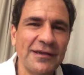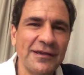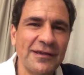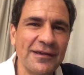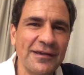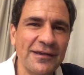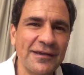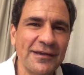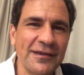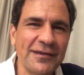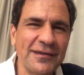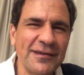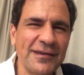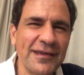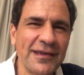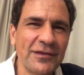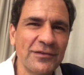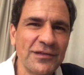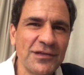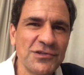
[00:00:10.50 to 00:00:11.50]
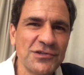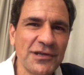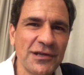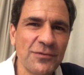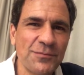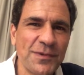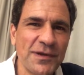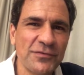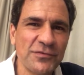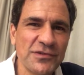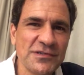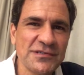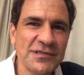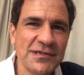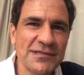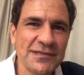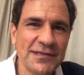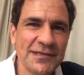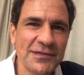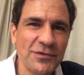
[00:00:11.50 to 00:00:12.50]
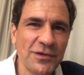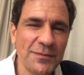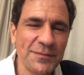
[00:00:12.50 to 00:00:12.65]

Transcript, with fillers: é, e quero deixar para vocês aqui